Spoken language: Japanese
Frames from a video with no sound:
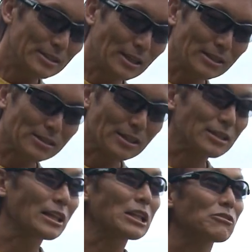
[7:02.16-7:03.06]
はい使っ
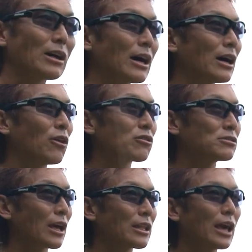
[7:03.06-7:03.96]
てたのはホブ
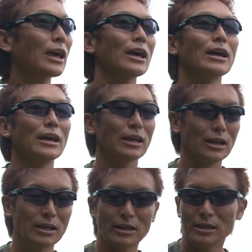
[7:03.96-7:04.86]
系ね
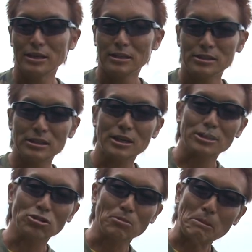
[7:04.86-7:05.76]
進化
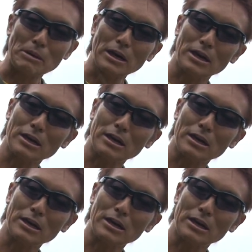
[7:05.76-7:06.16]
そのままは